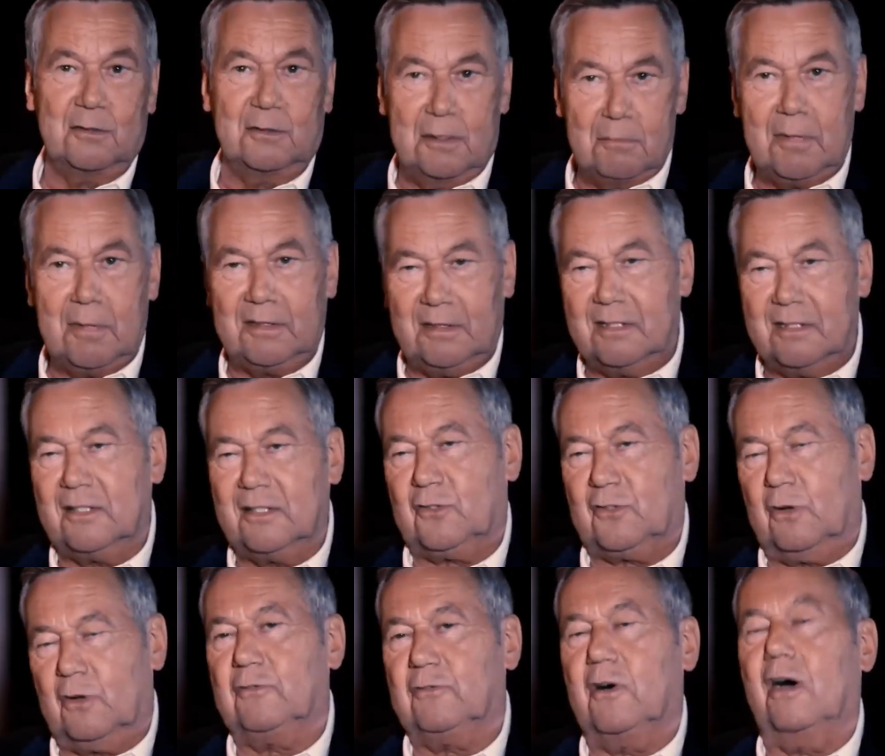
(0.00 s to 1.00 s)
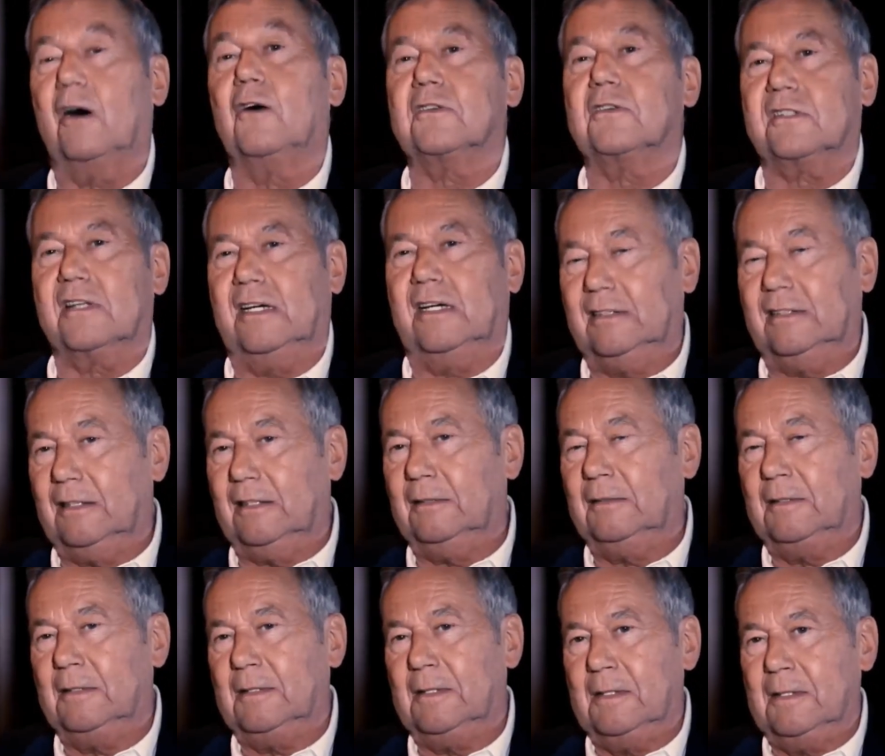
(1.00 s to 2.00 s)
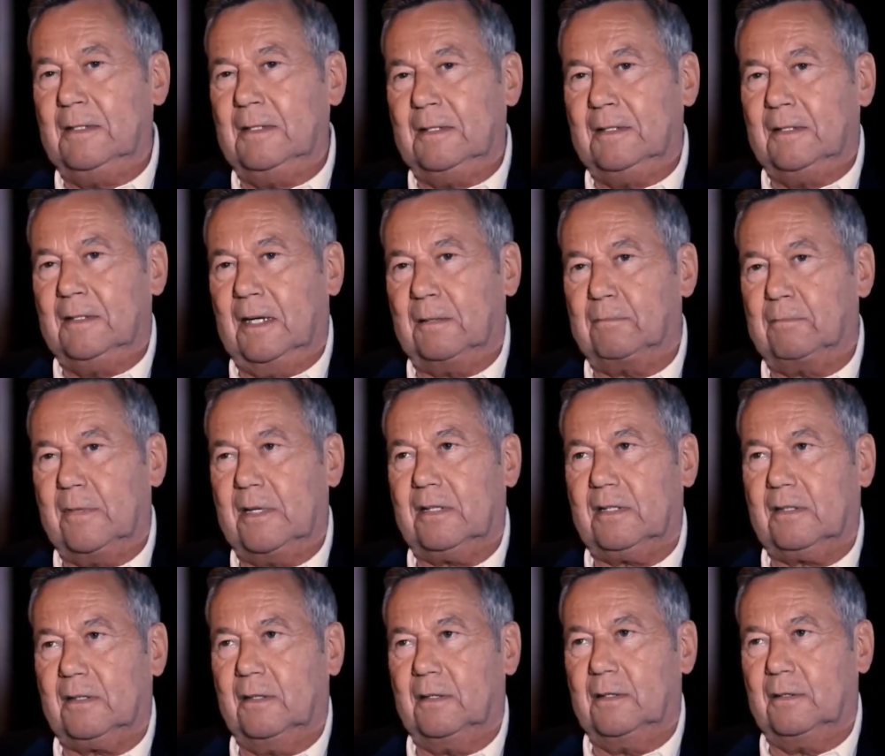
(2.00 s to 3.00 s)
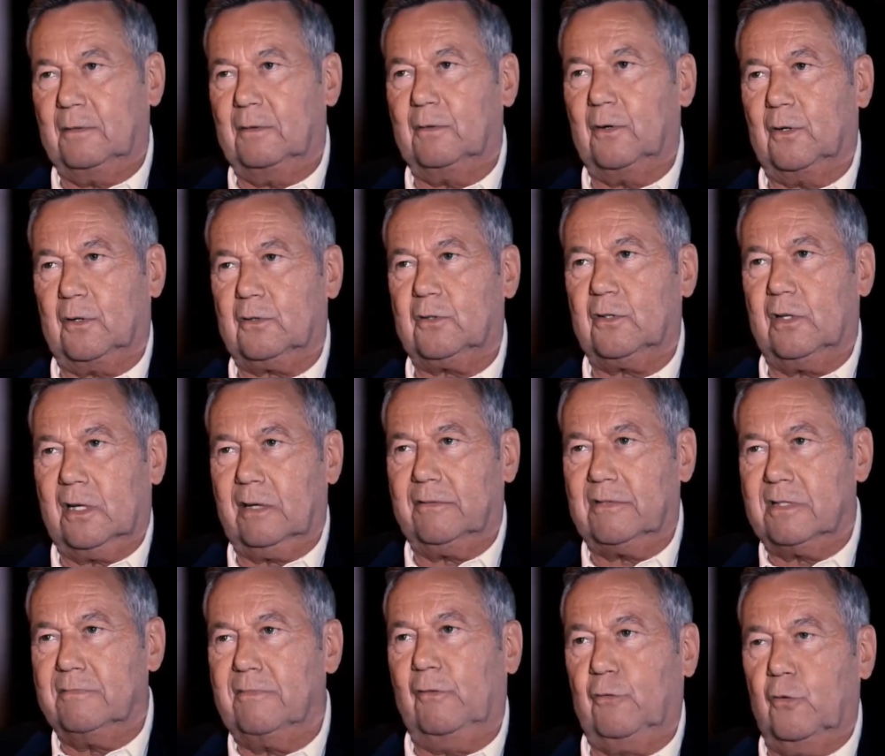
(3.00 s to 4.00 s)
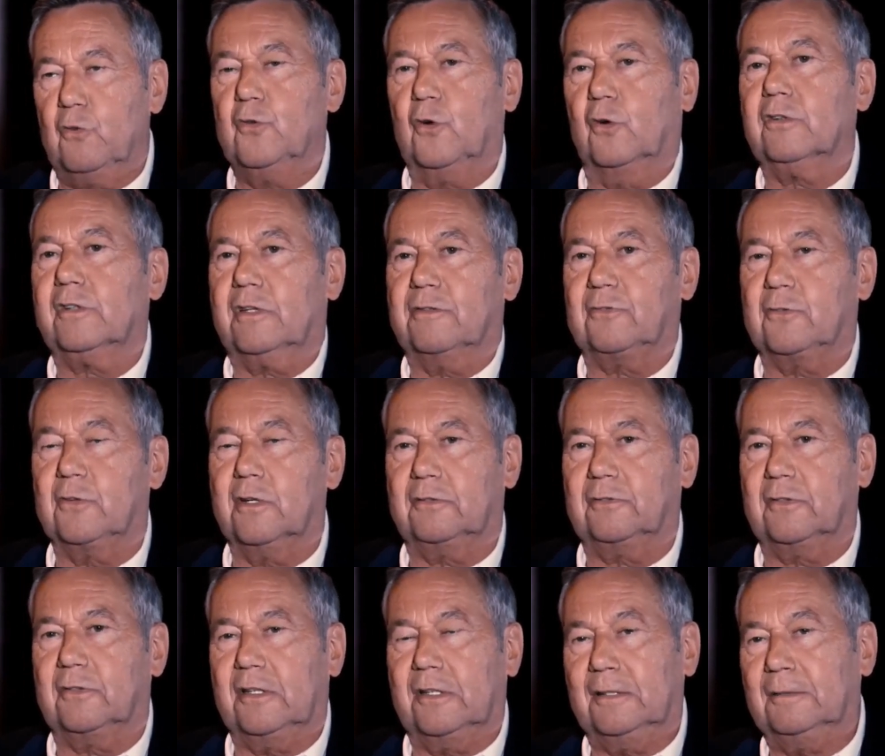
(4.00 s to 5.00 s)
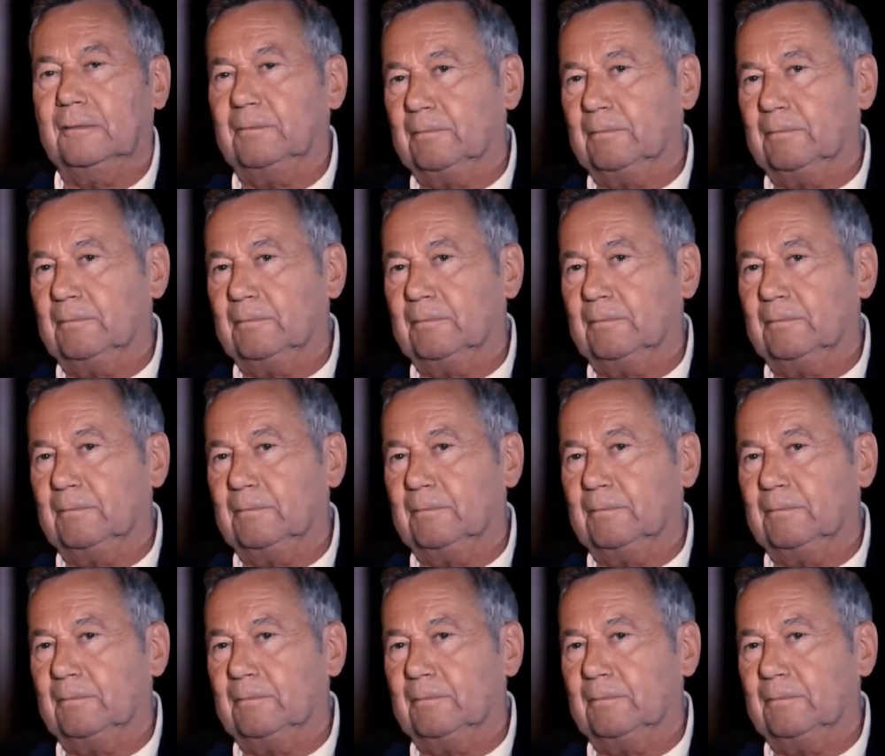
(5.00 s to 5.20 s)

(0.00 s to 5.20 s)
immer dieses Stück vorausseiende hat mich äh, auch zu einer bisschen Bewunderung geführt für ihn.